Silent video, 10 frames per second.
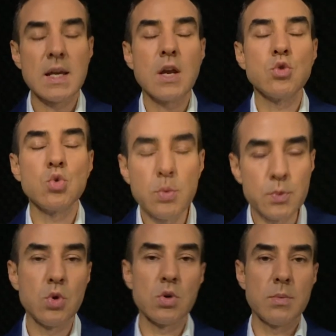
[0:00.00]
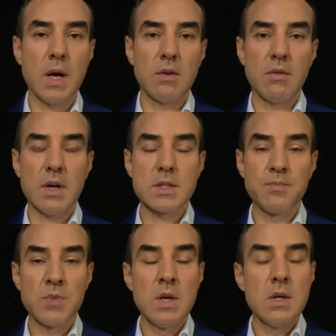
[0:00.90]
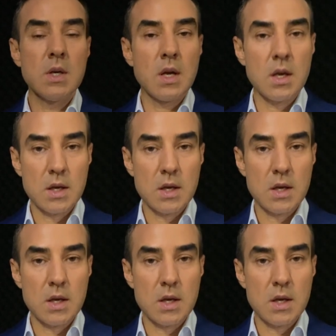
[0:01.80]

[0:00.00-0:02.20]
Yani kupkuru bir hava var. Ee,